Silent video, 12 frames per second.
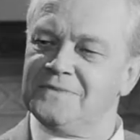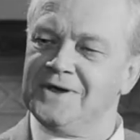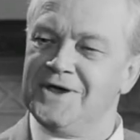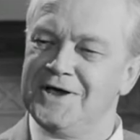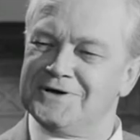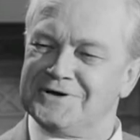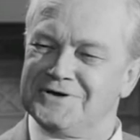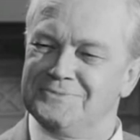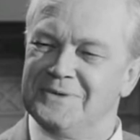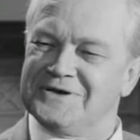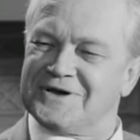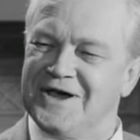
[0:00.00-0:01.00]
Sim,
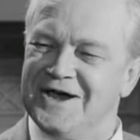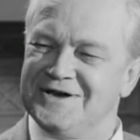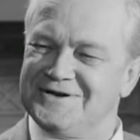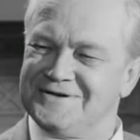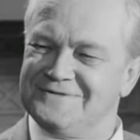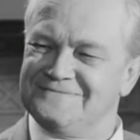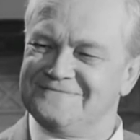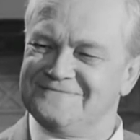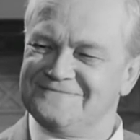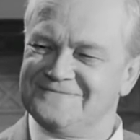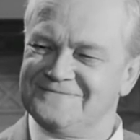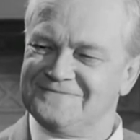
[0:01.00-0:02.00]
Lady Kate.
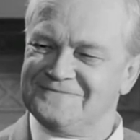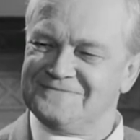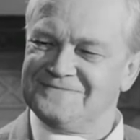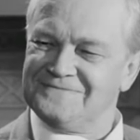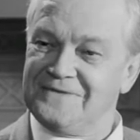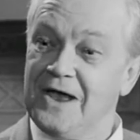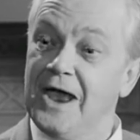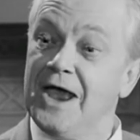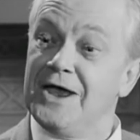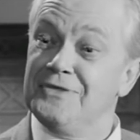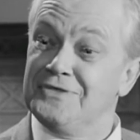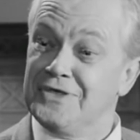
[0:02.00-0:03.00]

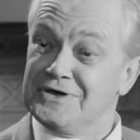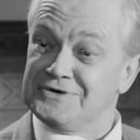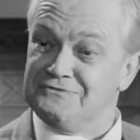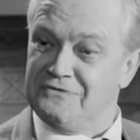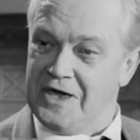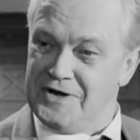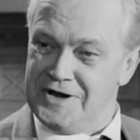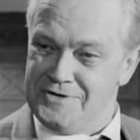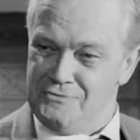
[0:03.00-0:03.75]
Nesse exato